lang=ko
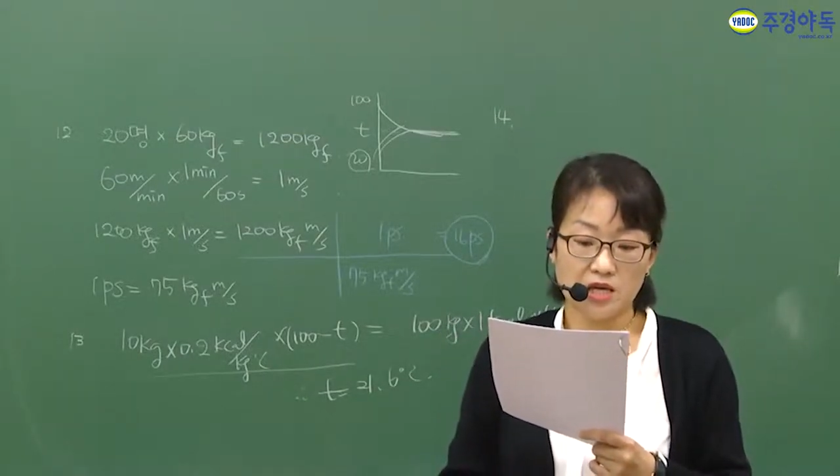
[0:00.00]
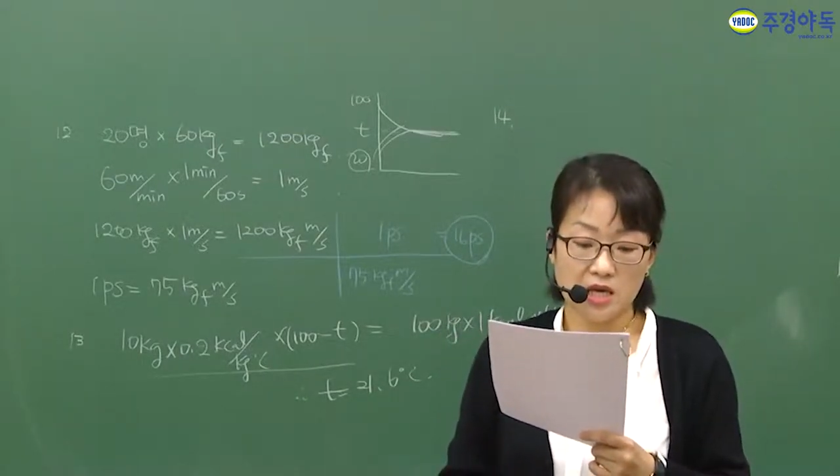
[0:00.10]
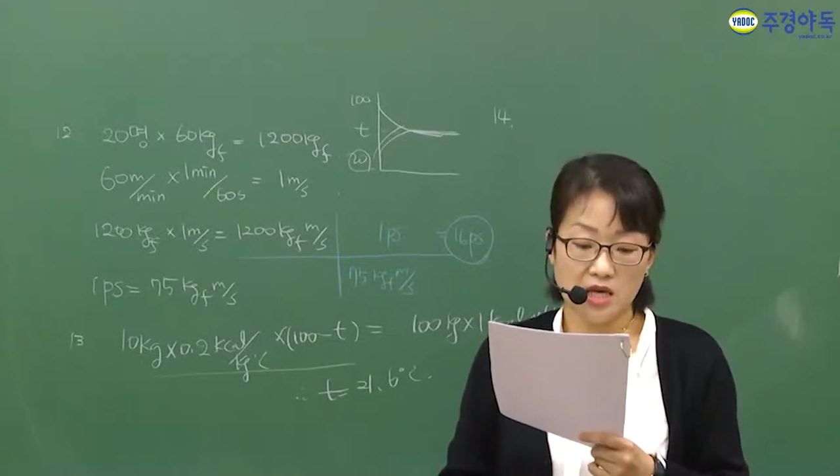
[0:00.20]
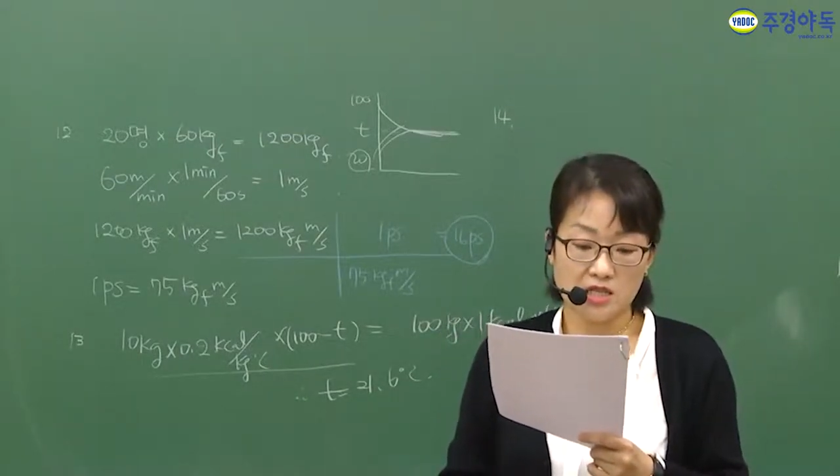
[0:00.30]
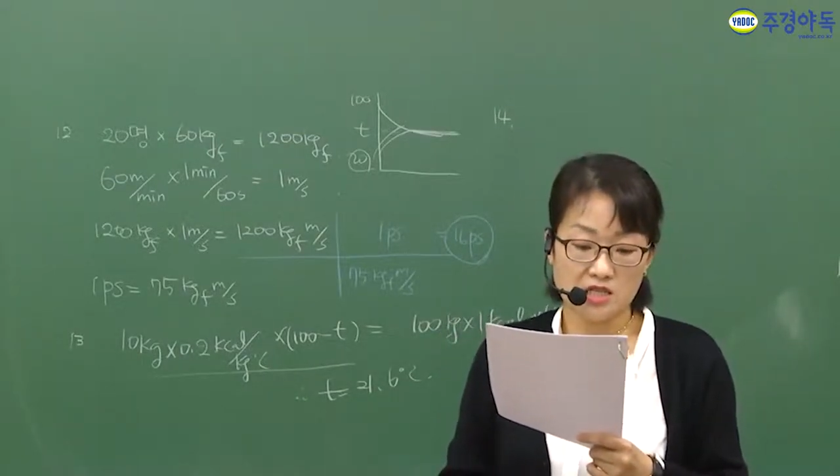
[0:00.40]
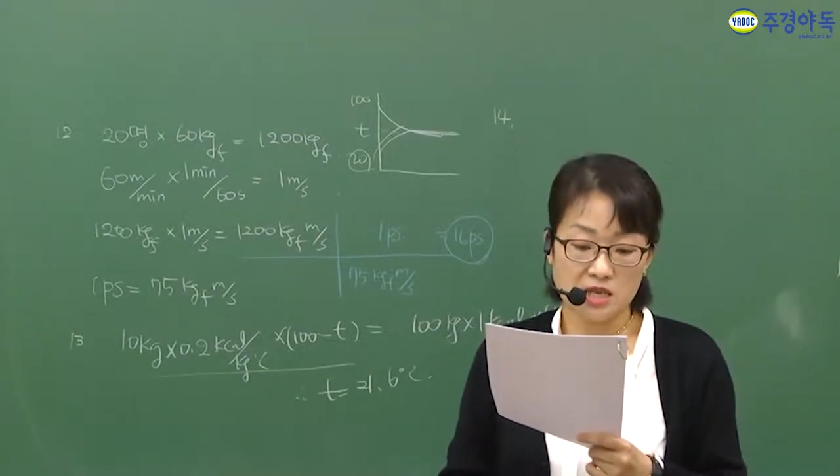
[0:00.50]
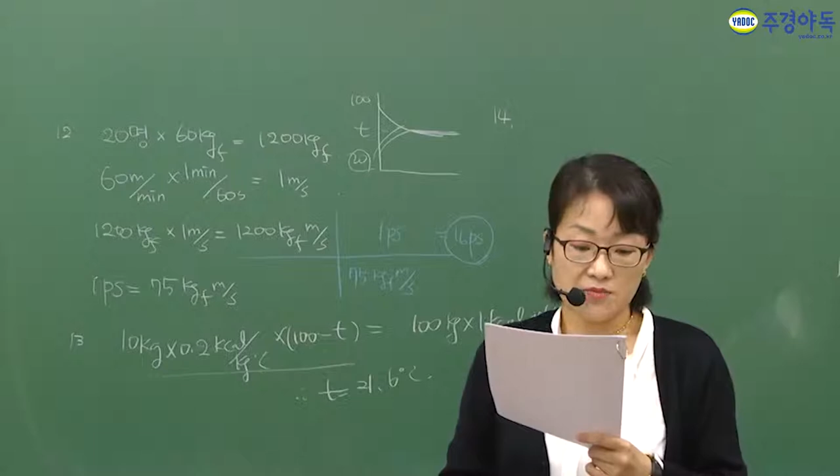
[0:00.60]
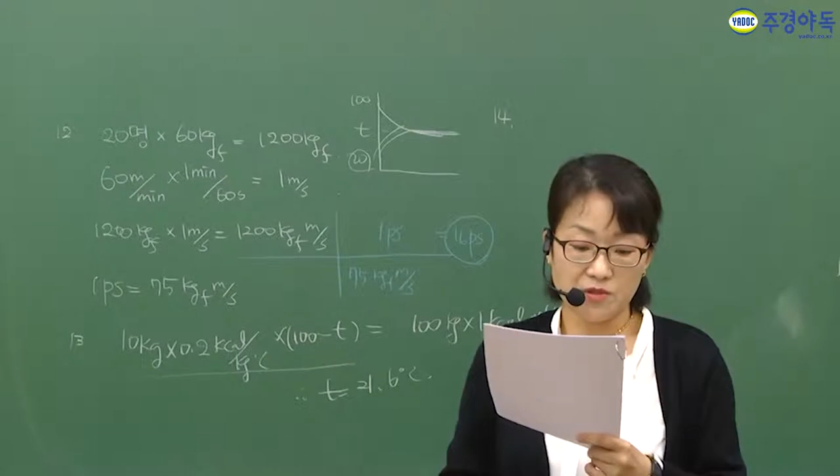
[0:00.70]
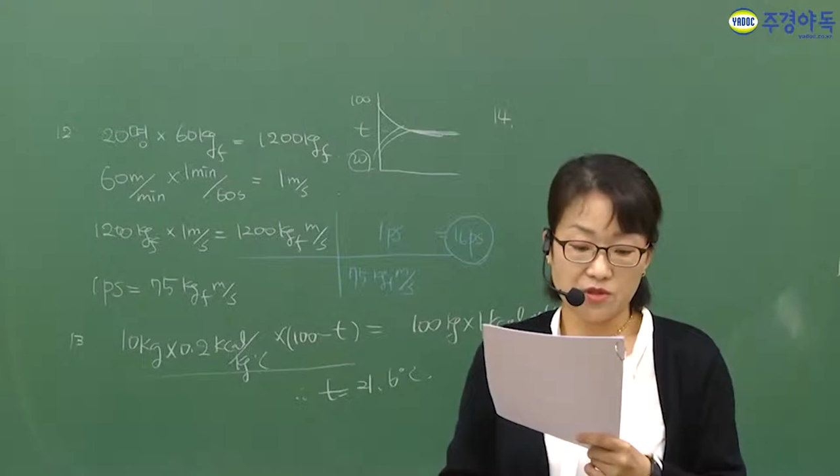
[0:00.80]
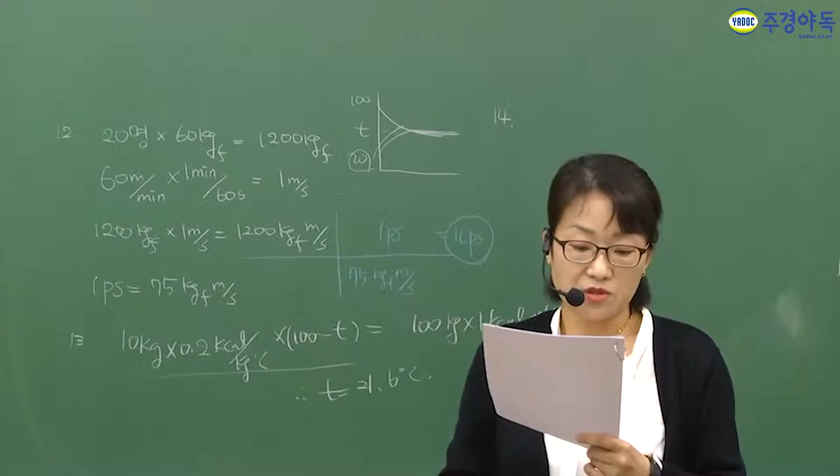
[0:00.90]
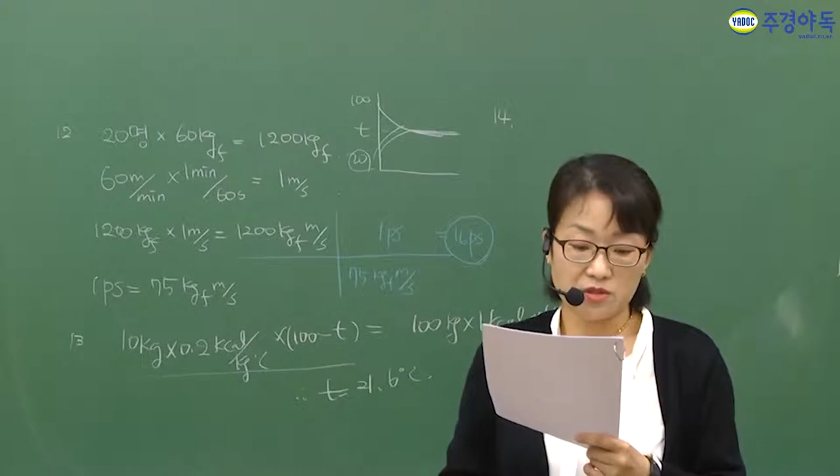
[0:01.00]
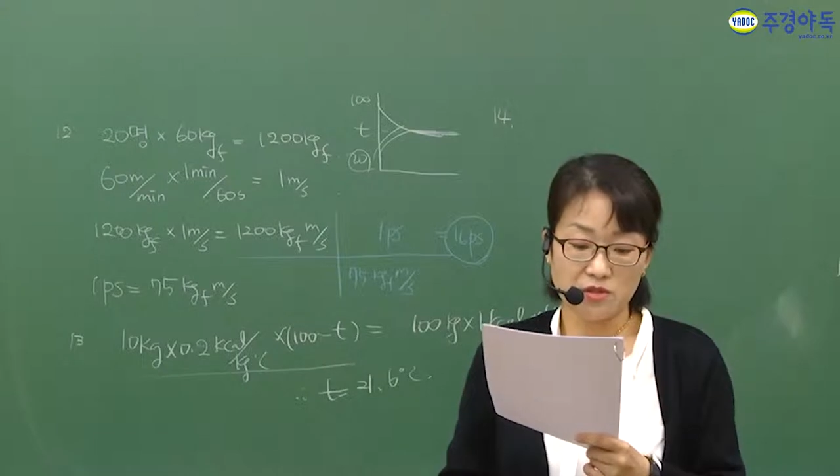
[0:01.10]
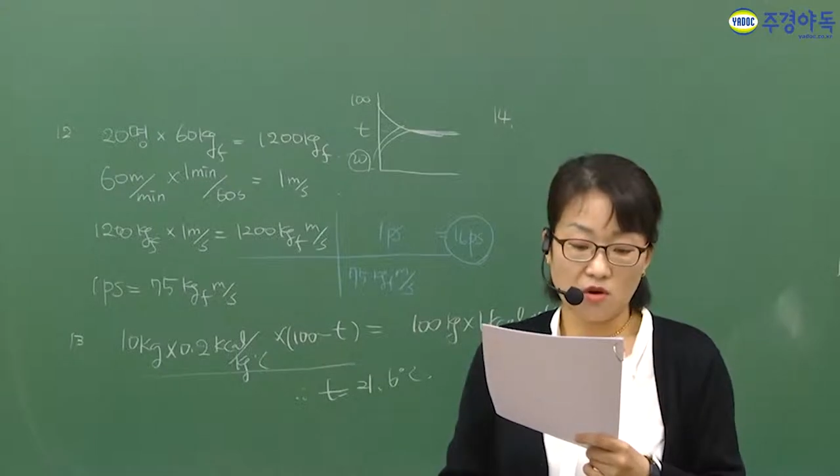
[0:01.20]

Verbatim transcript: 게이지 압력은